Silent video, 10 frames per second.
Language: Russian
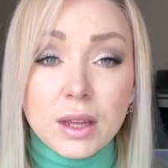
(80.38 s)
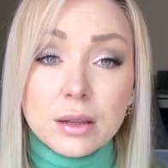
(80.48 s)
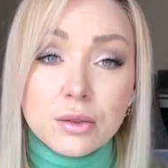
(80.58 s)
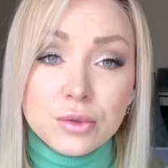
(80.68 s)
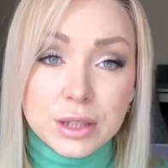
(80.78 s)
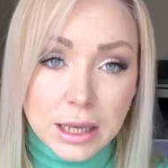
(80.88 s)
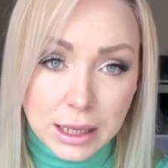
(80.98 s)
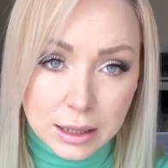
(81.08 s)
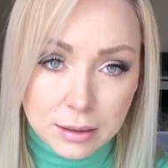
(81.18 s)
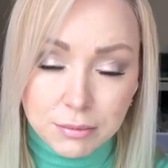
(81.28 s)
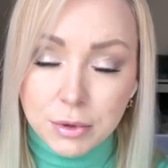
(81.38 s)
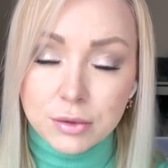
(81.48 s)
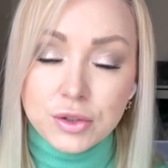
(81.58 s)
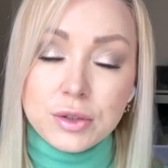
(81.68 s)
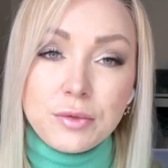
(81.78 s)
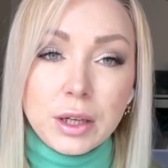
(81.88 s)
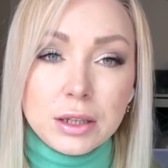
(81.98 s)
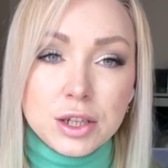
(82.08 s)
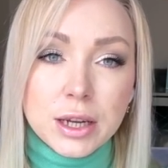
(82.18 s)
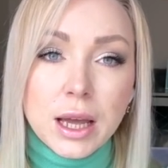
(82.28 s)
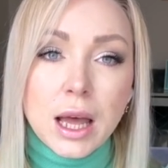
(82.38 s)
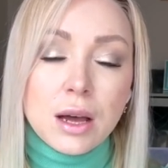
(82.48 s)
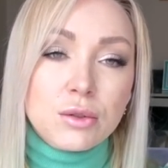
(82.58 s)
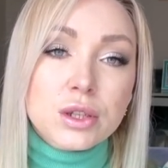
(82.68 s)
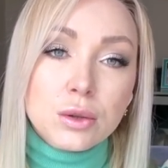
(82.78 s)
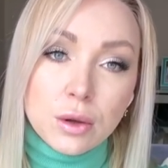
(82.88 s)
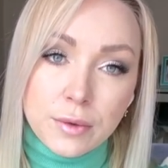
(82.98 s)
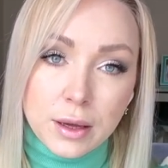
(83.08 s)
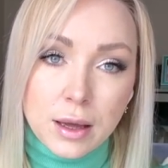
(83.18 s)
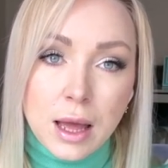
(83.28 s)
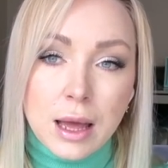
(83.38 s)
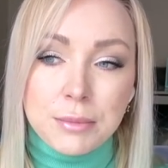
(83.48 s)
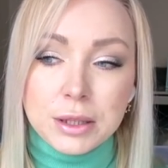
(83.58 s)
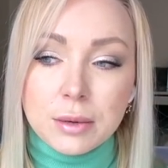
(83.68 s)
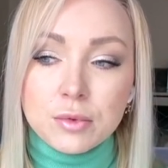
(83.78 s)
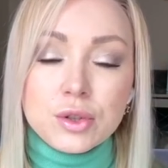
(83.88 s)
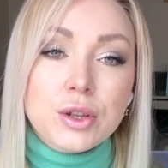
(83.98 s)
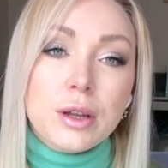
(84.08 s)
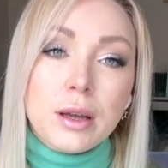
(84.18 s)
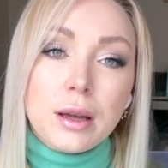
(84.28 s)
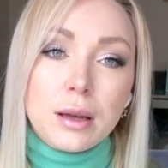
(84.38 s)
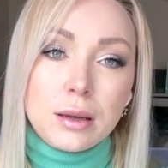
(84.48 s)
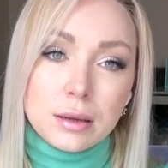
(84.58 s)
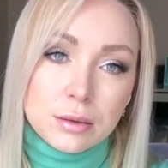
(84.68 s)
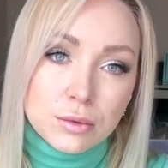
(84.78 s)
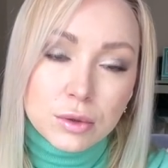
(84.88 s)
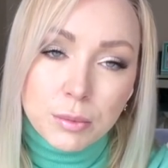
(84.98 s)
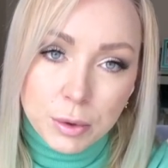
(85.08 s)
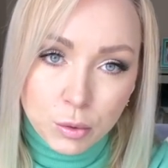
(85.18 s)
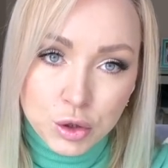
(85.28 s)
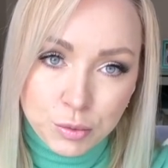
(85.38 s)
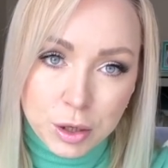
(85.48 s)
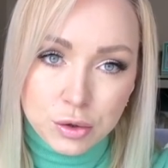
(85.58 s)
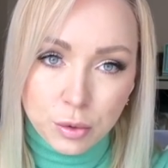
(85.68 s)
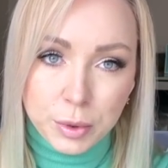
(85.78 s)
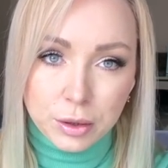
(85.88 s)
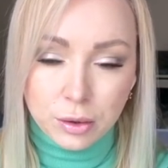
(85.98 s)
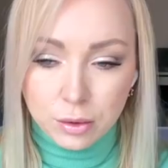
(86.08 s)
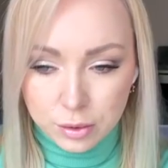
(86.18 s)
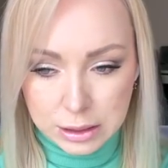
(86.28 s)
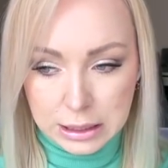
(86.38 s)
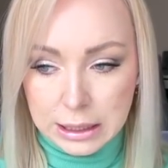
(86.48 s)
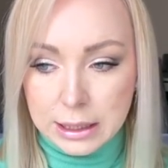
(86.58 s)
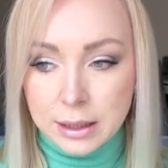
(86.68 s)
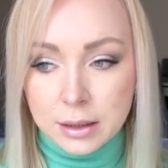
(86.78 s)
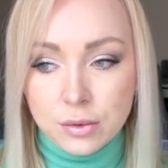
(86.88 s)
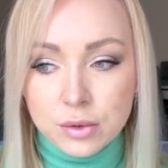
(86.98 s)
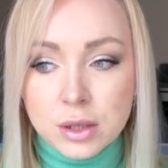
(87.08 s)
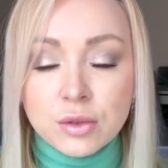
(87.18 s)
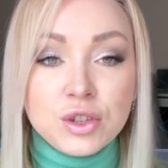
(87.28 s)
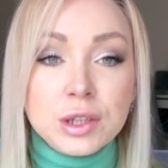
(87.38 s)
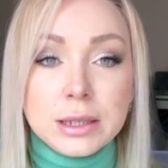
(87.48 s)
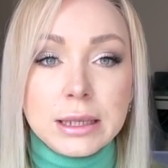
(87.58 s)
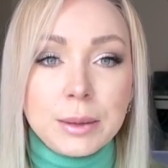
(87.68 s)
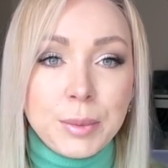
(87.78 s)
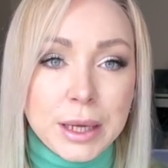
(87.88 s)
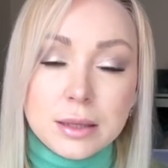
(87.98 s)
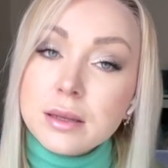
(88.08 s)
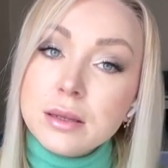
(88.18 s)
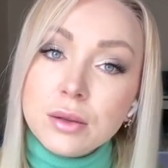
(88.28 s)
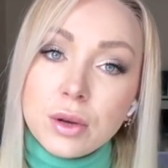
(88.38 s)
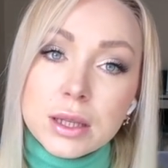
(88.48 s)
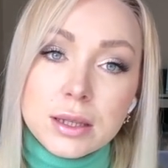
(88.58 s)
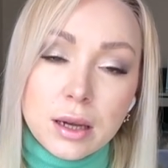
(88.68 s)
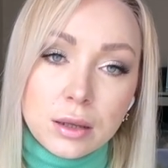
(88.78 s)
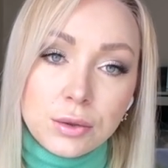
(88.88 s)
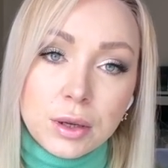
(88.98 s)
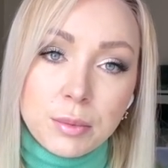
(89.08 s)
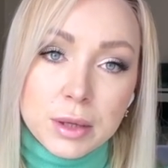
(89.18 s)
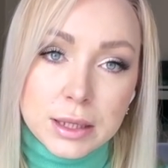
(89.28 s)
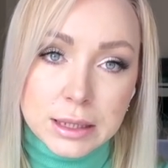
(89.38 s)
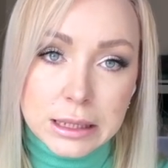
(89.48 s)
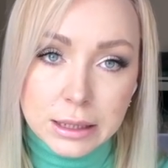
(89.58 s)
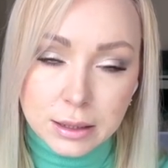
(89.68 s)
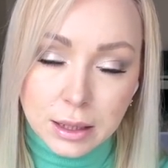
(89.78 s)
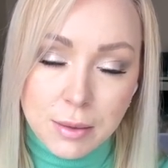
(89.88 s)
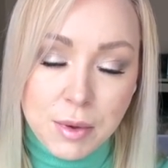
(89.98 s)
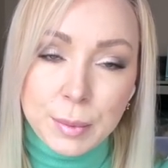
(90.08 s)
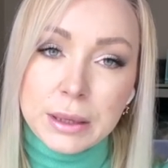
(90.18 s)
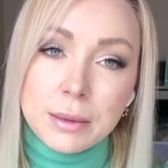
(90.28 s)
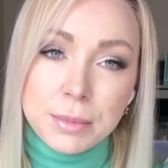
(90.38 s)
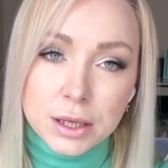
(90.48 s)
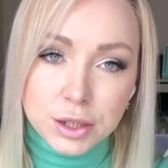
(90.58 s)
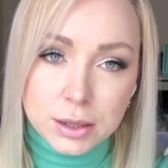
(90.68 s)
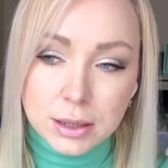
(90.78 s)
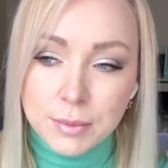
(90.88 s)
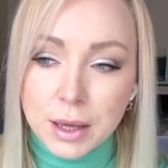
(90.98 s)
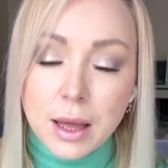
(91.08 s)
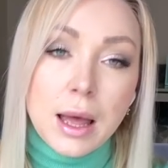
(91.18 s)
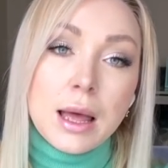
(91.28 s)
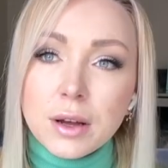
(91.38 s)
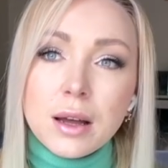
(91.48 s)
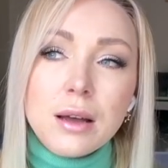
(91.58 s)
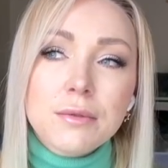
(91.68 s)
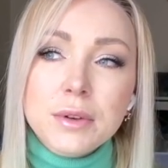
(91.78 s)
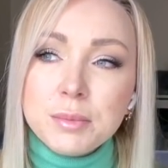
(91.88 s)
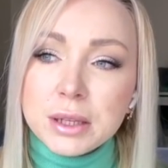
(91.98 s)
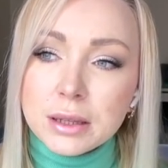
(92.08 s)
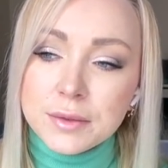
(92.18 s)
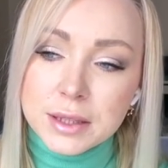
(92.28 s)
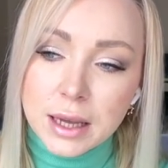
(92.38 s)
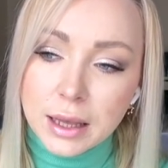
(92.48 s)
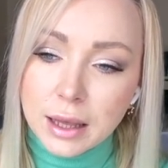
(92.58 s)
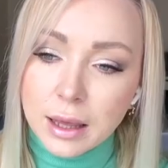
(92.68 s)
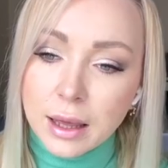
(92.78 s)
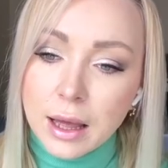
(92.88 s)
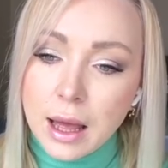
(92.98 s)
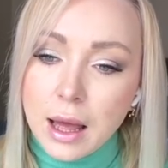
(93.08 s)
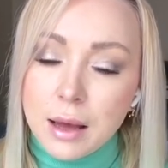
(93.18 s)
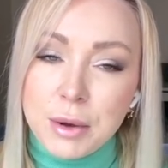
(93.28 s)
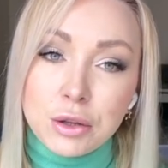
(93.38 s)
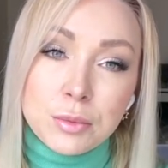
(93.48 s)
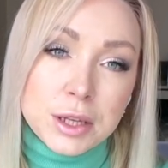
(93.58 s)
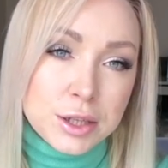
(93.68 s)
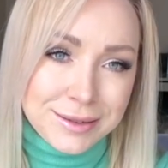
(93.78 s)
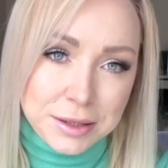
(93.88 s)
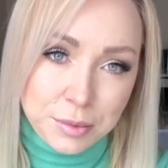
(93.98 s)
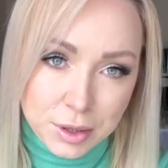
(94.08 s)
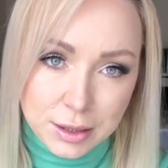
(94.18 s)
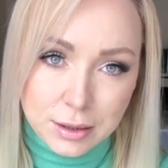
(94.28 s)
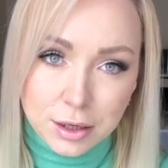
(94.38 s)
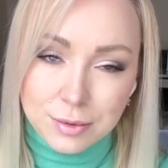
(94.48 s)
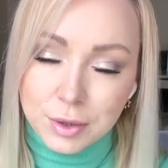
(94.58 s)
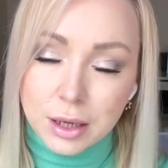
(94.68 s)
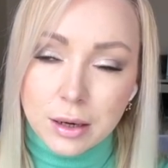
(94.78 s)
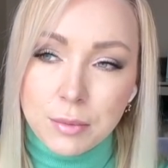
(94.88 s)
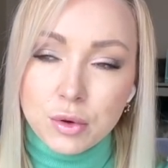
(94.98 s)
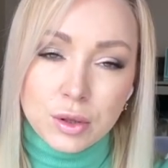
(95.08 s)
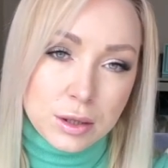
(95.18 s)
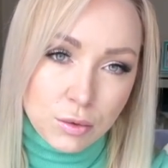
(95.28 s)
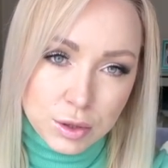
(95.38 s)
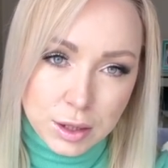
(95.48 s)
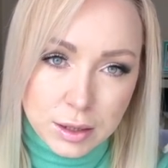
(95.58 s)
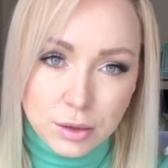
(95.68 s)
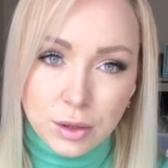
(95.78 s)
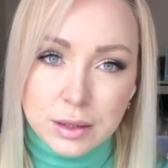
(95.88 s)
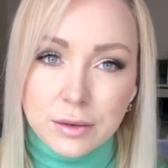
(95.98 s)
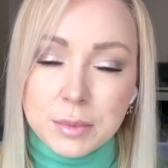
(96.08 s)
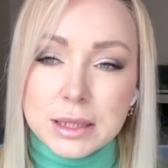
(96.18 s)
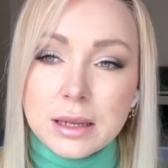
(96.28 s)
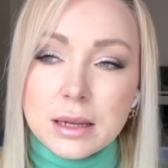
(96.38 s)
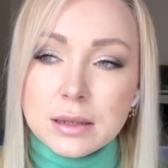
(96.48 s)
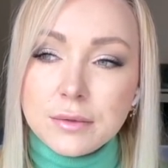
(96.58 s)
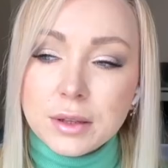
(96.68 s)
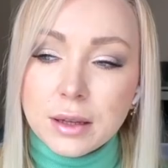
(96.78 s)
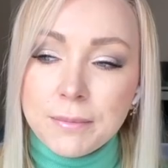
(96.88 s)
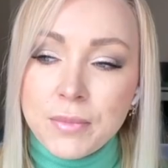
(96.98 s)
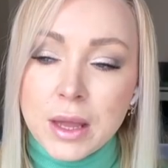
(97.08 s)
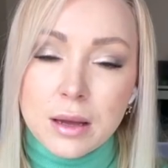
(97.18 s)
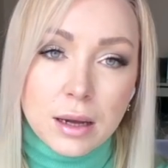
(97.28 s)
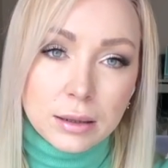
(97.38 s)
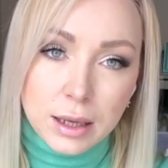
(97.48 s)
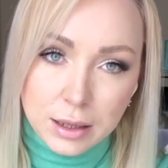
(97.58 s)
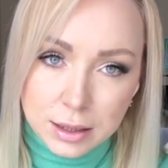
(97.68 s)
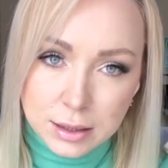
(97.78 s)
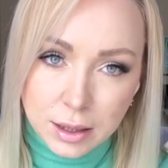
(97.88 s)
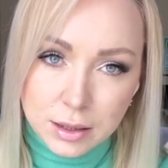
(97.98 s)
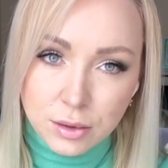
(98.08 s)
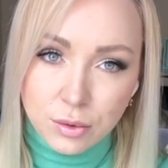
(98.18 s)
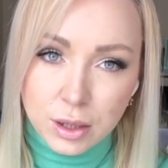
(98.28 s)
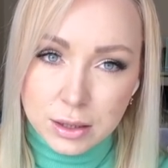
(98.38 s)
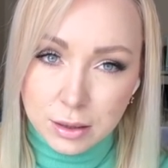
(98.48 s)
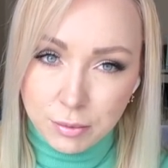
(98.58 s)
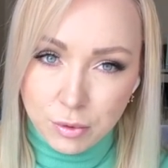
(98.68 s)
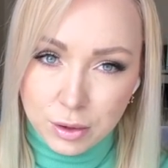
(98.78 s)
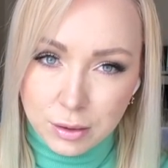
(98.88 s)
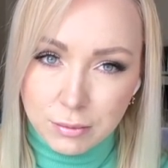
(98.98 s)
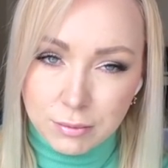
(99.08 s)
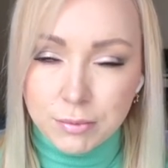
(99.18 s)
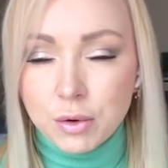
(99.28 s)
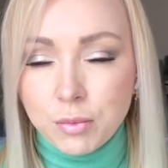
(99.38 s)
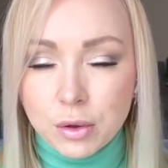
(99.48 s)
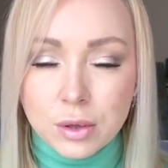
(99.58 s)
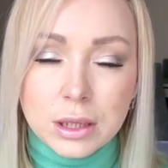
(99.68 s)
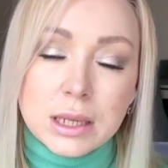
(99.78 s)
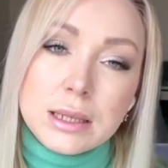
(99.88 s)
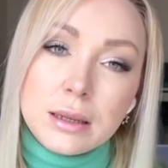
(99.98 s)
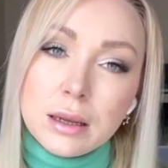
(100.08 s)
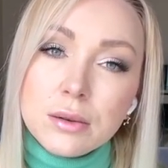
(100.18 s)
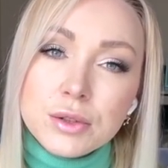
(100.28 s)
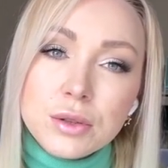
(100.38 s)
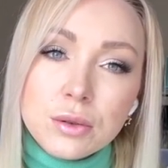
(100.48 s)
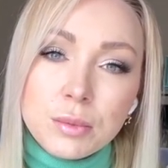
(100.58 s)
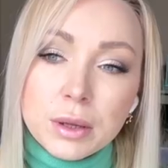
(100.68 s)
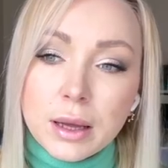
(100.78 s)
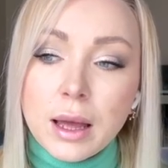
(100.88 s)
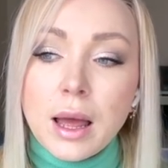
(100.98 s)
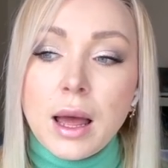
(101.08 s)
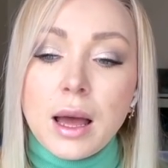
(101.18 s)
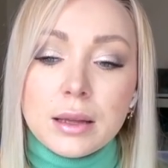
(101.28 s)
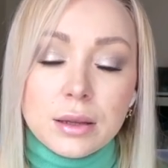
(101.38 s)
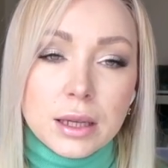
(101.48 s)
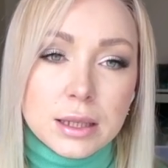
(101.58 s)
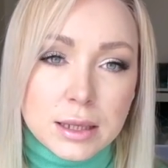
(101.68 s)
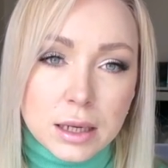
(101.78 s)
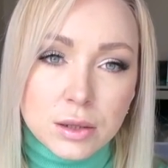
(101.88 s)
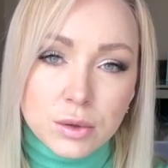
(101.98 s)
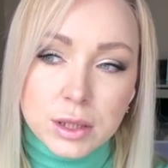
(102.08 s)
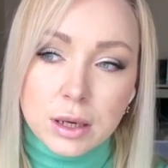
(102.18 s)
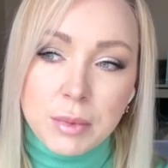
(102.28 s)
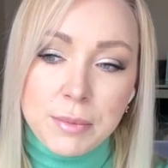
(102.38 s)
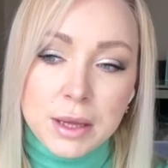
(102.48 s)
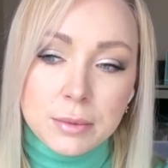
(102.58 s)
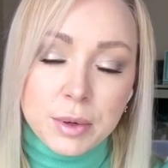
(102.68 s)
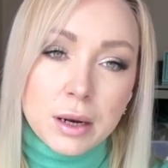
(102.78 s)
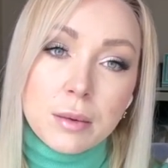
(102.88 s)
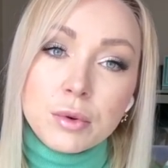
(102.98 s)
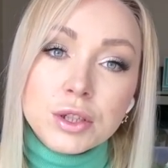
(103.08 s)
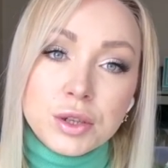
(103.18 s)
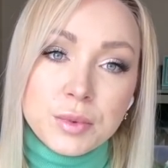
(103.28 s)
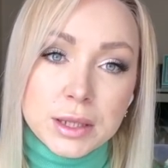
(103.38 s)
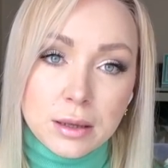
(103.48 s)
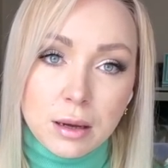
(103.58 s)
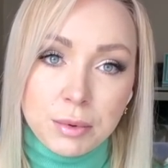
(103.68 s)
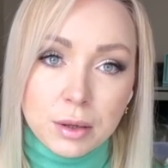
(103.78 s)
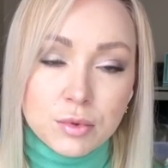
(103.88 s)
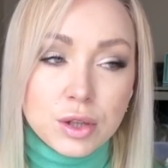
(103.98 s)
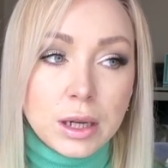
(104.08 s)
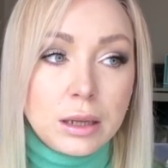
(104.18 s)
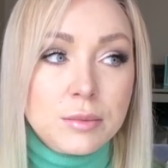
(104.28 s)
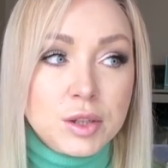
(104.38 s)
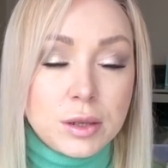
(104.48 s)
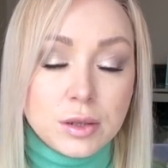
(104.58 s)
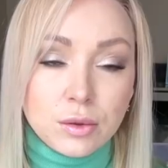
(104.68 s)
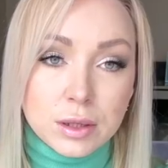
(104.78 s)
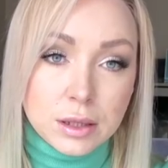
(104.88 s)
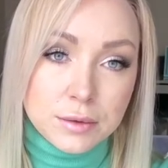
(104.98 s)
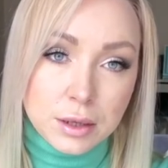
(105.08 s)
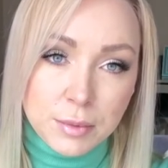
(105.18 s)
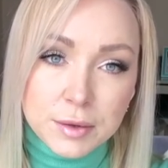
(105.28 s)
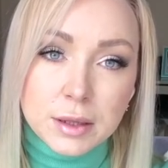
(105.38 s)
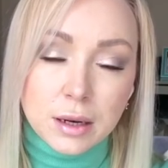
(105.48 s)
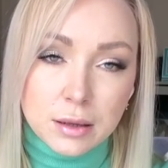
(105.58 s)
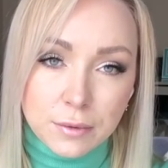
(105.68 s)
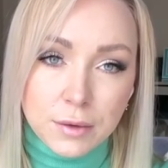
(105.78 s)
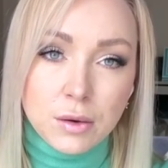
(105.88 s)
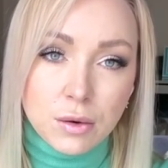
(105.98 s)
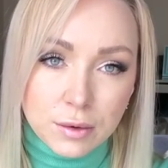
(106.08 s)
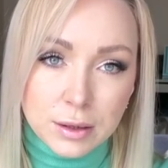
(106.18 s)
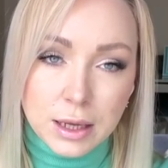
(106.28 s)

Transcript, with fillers: труднее получить ВНЖ условия, потому что а, ну, очень большой поток людей. И Турция очень сильно боится ситуации, которая была с сирийскими именно беженцами. А выплаты всякие, потом начали забирать, скажем так, работу. Это острая ситуация, я вам рассказывала, когда иранская ситуация год, полгода назад, да, осенью была это сразу острый момент про рабочие места, потому что экономическая ситуация в самих стране фигово, да,